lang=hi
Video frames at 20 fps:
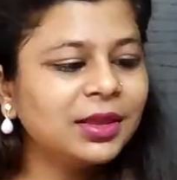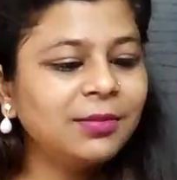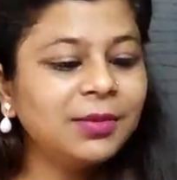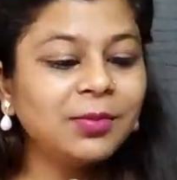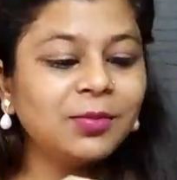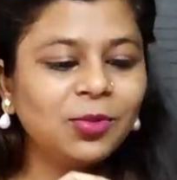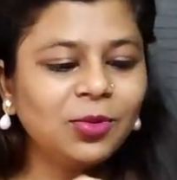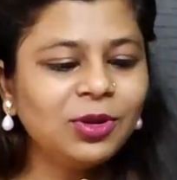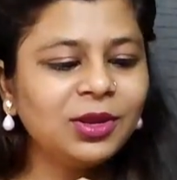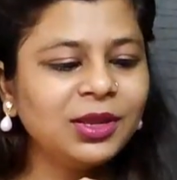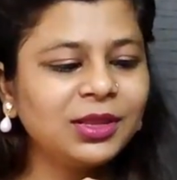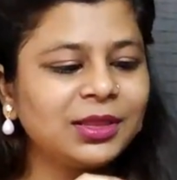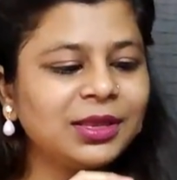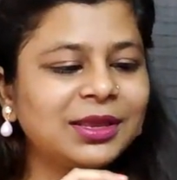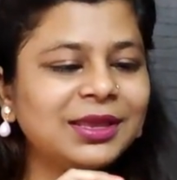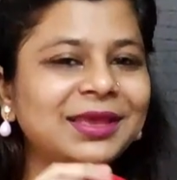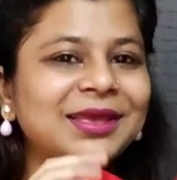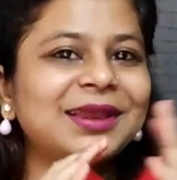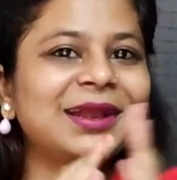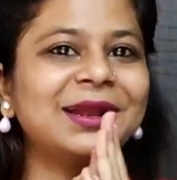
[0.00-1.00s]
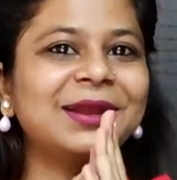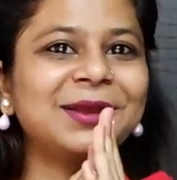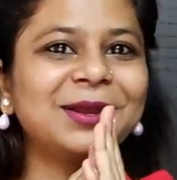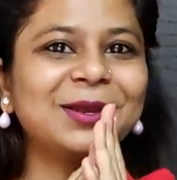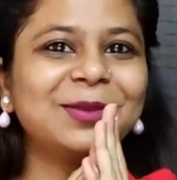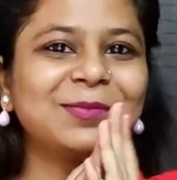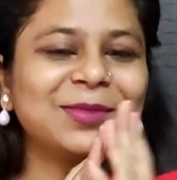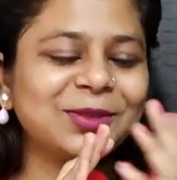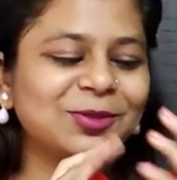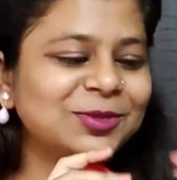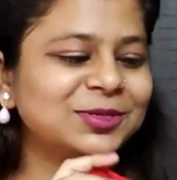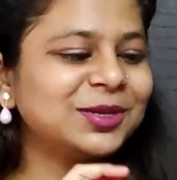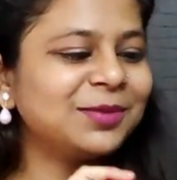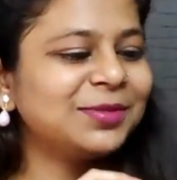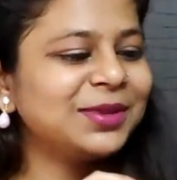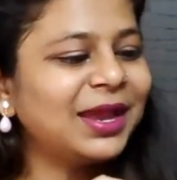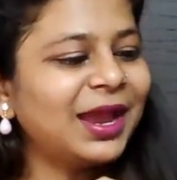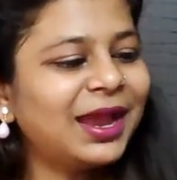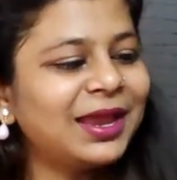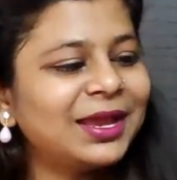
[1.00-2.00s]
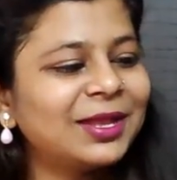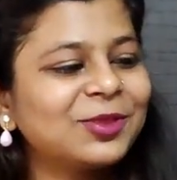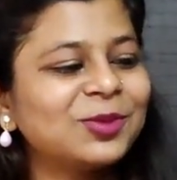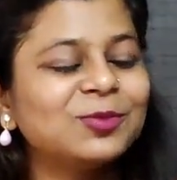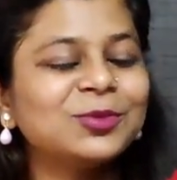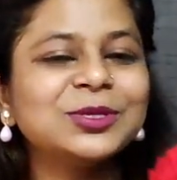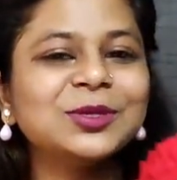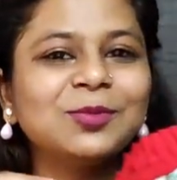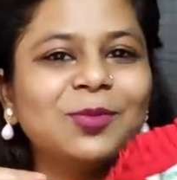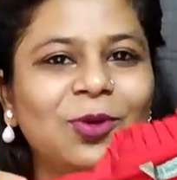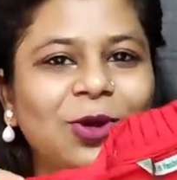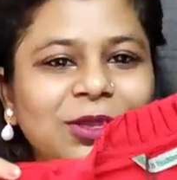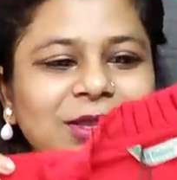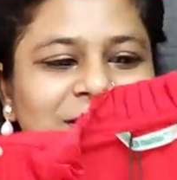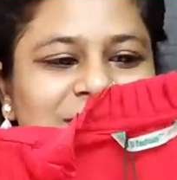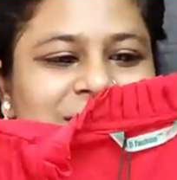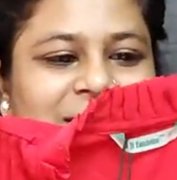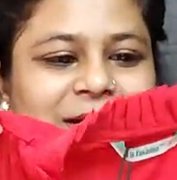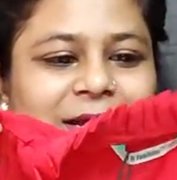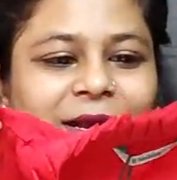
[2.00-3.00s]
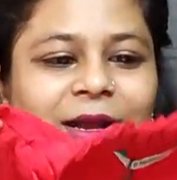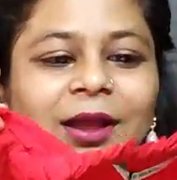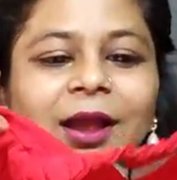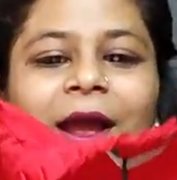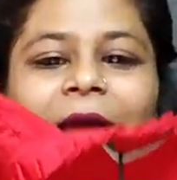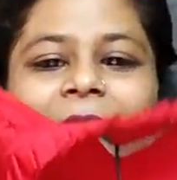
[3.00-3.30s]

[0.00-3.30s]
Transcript: था मैं भूल गई थी कि ये रेड कलर में तो जब ये आया तो मुझे बहुत अच्छा लगा